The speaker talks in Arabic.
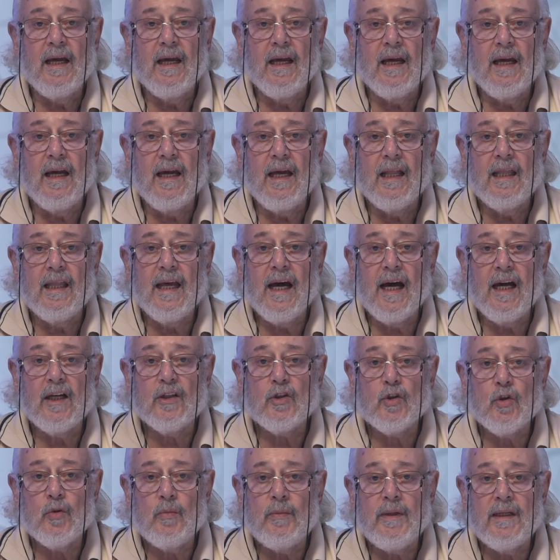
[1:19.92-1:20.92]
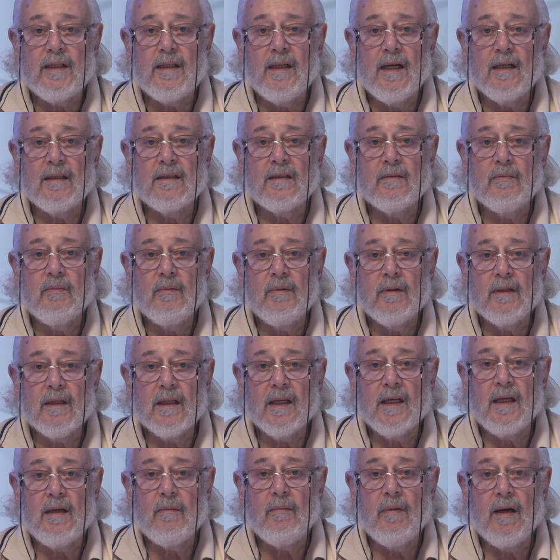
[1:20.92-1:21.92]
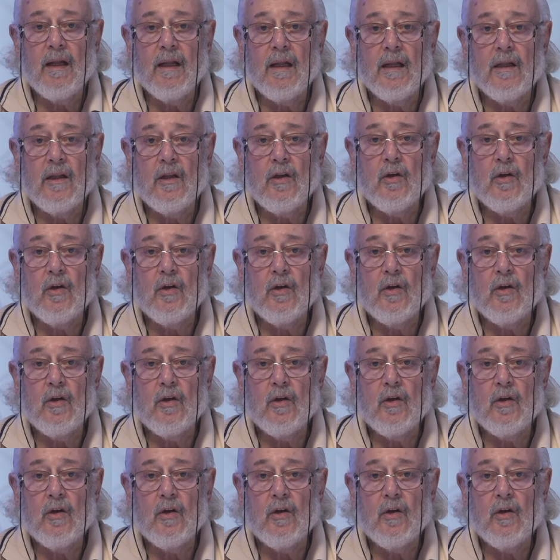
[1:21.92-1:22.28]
إذا اعتمدت من قبل